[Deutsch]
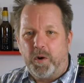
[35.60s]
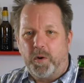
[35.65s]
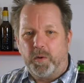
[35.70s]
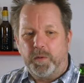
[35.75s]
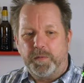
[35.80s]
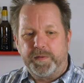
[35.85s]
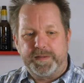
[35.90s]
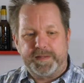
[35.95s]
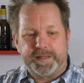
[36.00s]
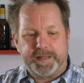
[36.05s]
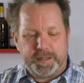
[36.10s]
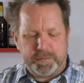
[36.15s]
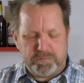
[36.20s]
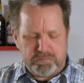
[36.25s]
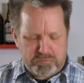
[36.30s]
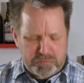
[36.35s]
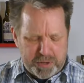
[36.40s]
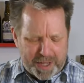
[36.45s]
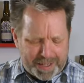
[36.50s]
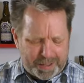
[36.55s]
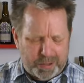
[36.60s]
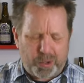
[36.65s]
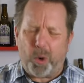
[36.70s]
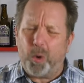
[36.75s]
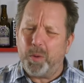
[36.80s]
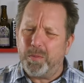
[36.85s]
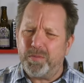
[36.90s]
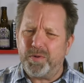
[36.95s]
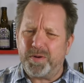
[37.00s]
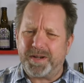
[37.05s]
und ähm, ja,
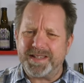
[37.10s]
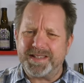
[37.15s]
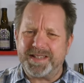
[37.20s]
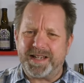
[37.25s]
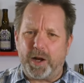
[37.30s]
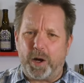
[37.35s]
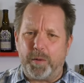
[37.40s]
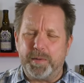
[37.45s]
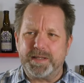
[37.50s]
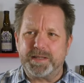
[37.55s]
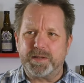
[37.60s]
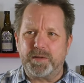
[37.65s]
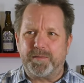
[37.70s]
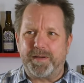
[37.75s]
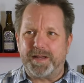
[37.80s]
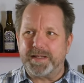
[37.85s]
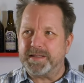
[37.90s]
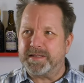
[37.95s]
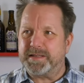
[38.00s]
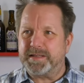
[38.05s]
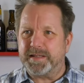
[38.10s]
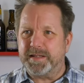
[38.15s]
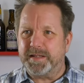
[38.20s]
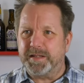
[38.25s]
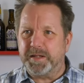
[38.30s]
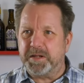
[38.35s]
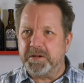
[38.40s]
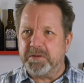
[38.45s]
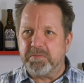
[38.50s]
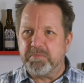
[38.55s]
Kronenburg ist, glaube ich, sowas,
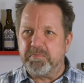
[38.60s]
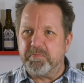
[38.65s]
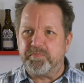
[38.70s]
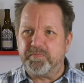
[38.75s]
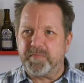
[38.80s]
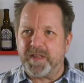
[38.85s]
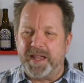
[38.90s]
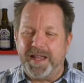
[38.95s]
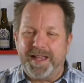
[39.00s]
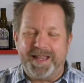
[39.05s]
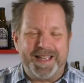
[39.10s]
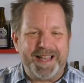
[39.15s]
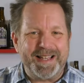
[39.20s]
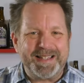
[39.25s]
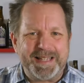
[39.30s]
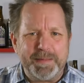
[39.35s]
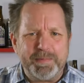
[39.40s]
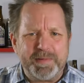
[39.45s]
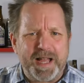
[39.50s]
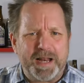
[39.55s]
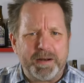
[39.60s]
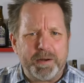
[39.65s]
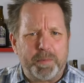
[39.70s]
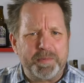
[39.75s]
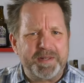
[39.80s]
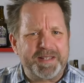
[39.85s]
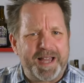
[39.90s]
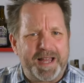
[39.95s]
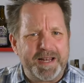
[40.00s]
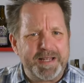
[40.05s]
ähm, ja, es gibt,
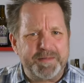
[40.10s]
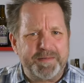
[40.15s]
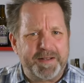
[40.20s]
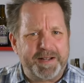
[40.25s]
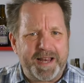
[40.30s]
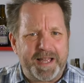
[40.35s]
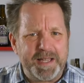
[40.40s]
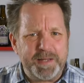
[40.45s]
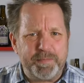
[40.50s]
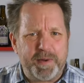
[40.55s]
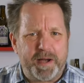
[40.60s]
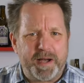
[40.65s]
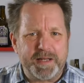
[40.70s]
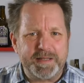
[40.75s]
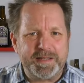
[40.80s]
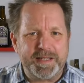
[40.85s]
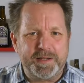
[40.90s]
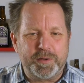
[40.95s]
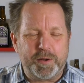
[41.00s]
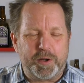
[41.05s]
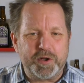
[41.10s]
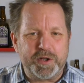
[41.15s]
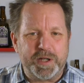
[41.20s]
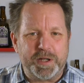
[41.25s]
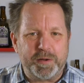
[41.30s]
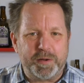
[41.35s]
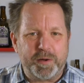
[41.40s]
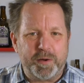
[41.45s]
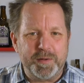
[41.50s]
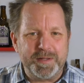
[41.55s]
glaube ich, gar nichts Vergleichbares in
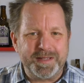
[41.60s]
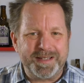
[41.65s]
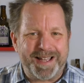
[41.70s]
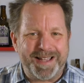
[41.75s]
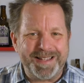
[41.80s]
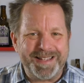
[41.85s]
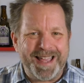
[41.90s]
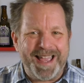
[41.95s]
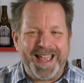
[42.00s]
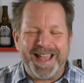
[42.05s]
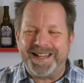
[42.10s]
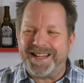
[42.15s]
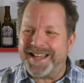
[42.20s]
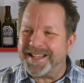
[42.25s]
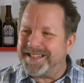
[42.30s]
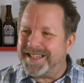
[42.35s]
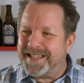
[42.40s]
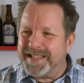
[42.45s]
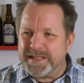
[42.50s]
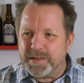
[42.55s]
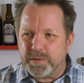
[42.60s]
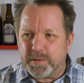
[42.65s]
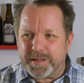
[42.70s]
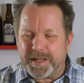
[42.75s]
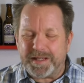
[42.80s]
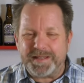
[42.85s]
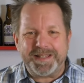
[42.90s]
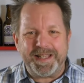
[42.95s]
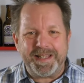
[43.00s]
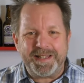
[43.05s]
Deutschland oder Österreich. Das ist so
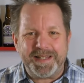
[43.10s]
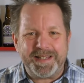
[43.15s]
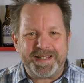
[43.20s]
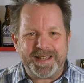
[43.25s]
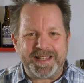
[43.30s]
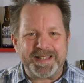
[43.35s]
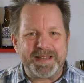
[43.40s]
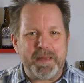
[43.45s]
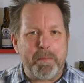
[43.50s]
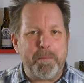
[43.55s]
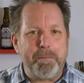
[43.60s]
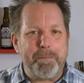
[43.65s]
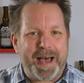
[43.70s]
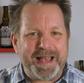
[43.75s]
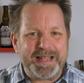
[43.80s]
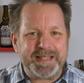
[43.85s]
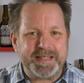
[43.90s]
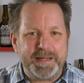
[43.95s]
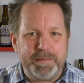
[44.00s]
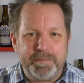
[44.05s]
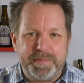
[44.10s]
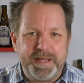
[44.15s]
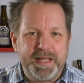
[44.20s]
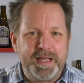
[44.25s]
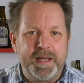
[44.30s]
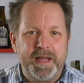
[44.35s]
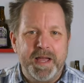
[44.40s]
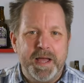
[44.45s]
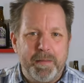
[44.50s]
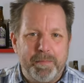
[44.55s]
tatsächlich das
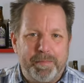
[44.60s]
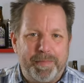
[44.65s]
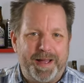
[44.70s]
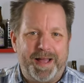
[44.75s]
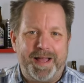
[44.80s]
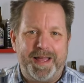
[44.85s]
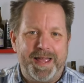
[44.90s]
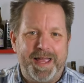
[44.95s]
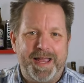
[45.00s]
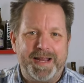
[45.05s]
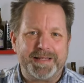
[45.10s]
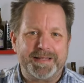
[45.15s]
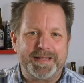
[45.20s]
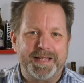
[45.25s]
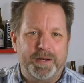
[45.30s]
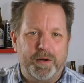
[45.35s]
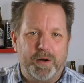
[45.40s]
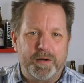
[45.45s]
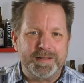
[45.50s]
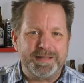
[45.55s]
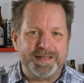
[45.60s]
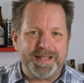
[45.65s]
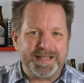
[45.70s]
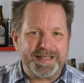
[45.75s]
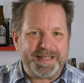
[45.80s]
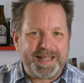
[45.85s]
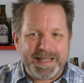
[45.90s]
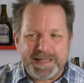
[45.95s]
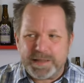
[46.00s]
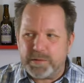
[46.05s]
Massenbier par excellence.
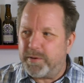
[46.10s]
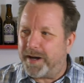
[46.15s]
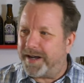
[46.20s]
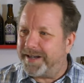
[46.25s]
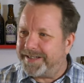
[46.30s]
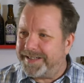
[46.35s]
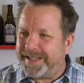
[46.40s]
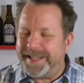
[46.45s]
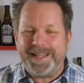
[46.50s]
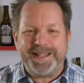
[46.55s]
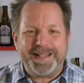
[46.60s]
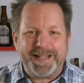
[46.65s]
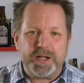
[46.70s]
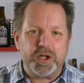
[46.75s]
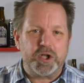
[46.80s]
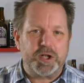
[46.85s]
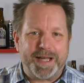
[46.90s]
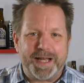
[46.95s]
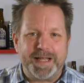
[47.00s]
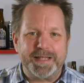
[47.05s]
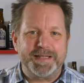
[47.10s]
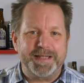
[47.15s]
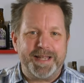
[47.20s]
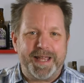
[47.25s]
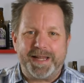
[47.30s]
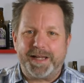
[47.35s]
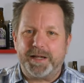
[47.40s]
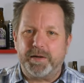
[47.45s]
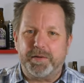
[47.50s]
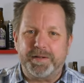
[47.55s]
Das kriegst du an jeder
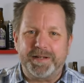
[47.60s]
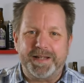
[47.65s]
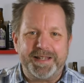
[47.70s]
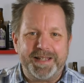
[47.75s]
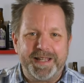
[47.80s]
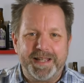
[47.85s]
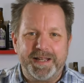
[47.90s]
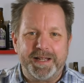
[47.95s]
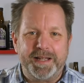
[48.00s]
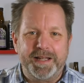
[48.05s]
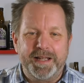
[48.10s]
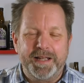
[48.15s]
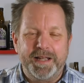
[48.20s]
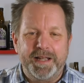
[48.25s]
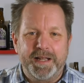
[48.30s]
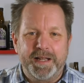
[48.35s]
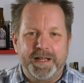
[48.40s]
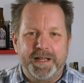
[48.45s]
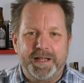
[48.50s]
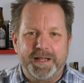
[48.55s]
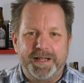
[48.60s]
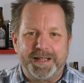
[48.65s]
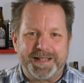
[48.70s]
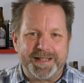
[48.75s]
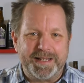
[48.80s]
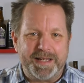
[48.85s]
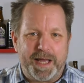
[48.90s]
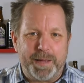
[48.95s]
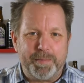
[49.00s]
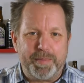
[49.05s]
Straßenecke und in in jeder äh,
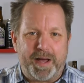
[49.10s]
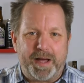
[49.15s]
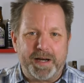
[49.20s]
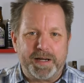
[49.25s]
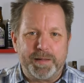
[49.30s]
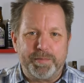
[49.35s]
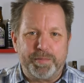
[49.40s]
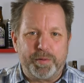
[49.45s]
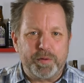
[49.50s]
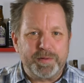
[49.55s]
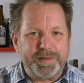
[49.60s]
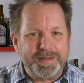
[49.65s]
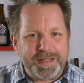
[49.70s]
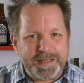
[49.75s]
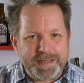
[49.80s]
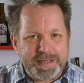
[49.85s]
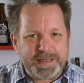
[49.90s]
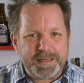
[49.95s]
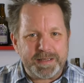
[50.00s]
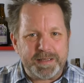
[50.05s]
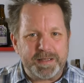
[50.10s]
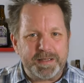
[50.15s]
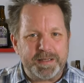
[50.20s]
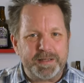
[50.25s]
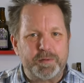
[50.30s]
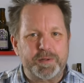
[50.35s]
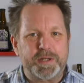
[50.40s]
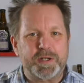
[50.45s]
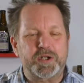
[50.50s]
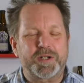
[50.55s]
Kneipe angeboten. Das ist
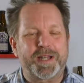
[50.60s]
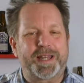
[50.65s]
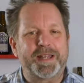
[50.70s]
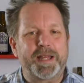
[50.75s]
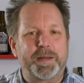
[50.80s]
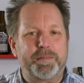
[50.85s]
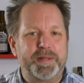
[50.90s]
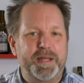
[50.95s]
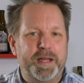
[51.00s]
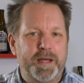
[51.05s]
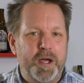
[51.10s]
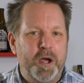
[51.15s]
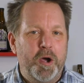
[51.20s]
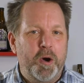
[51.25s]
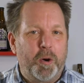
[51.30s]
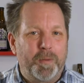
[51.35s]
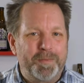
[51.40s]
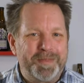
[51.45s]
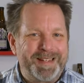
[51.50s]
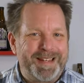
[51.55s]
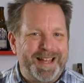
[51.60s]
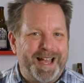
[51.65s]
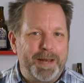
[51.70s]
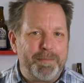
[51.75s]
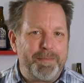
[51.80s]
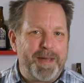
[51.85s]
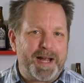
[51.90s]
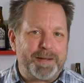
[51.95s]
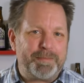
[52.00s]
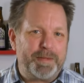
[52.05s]
so das Standardbier. Und
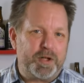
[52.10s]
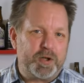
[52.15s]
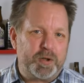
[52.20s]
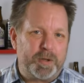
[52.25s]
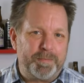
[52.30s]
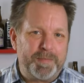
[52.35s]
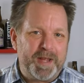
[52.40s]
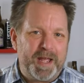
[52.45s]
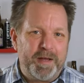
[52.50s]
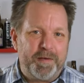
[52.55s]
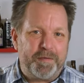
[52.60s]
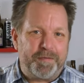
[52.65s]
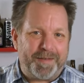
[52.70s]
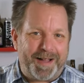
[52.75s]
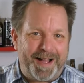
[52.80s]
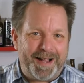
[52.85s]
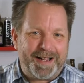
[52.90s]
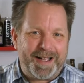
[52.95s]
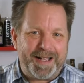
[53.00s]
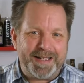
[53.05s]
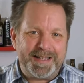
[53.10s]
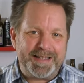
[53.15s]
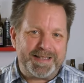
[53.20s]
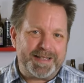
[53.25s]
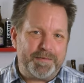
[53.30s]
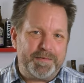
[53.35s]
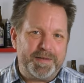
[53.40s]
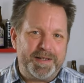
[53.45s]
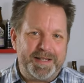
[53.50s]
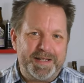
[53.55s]
daran merkt man schon, Frankreich ist
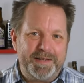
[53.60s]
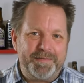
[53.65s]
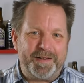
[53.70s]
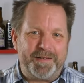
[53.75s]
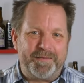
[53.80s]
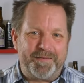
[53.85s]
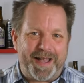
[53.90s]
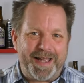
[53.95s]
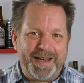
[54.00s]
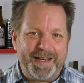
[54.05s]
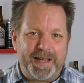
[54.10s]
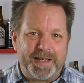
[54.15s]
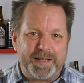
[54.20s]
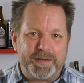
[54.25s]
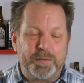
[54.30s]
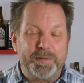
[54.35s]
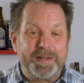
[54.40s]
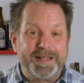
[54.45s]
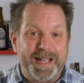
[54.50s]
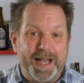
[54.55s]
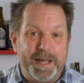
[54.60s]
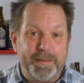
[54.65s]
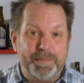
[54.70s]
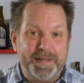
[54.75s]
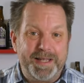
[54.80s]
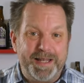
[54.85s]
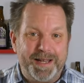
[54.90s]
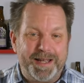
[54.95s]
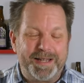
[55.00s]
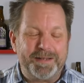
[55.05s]
definitiv ein Weinland und kein
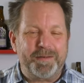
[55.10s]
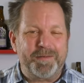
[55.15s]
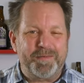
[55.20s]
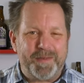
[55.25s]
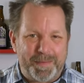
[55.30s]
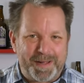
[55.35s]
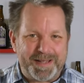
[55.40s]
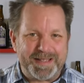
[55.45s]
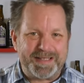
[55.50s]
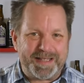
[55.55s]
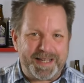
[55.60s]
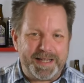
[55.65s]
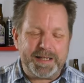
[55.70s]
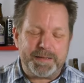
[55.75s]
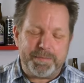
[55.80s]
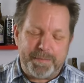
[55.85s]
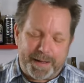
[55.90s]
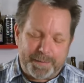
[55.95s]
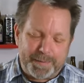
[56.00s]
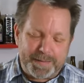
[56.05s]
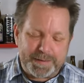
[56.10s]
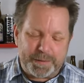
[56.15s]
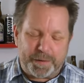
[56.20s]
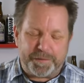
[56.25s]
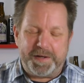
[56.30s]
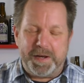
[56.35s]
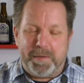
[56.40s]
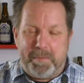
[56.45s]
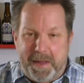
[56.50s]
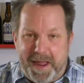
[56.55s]
Bierland. Und wenn man es trinkt, merkt man es noch
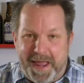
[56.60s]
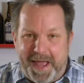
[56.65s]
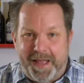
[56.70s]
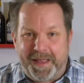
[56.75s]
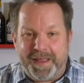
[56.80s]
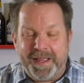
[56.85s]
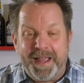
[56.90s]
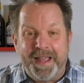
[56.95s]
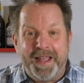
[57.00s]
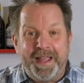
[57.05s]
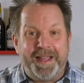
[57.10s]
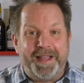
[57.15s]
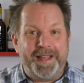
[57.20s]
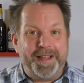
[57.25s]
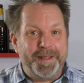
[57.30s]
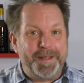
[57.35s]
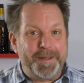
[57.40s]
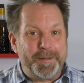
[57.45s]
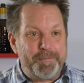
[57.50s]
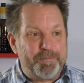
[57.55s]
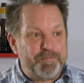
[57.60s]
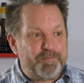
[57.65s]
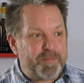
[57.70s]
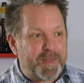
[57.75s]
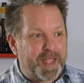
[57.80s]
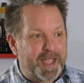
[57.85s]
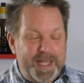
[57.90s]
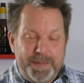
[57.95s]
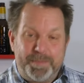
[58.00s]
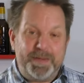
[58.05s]
viel mehr. Ähm,
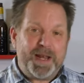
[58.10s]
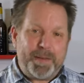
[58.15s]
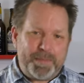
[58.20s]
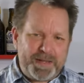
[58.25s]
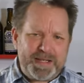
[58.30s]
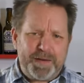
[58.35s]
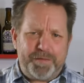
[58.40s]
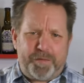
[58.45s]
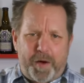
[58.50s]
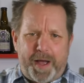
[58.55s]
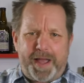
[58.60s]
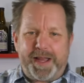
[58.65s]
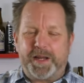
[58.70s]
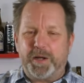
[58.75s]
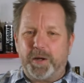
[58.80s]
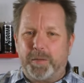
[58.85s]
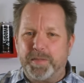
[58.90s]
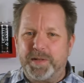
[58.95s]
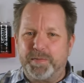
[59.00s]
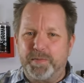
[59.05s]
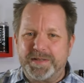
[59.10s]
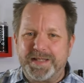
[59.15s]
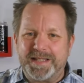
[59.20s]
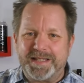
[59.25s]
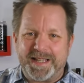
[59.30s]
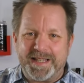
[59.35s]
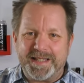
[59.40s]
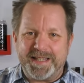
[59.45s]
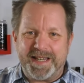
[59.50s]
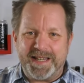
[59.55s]
ich bin ein bisschen voreingenommen, ich muss
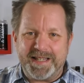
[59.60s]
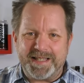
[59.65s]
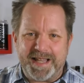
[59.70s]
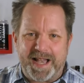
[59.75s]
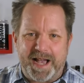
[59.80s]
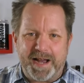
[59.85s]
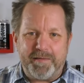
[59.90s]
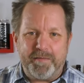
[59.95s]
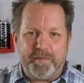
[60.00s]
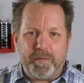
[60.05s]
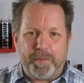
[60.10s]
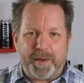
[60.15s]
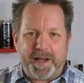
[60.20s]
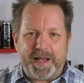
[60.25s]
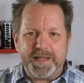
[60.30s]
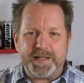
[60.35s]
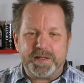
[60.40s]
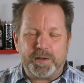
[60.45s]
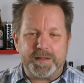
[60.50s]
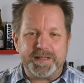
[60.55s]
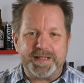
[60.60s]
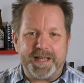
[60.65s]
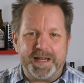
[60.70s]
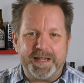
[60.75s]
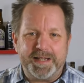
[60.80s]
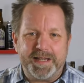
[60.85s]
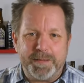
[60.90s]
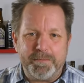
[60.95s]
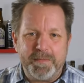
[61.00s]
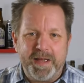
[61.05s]
das ganz ehrlich sagen, wobei ich trotz
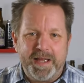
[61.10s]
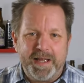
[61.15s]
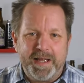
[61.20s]
alledem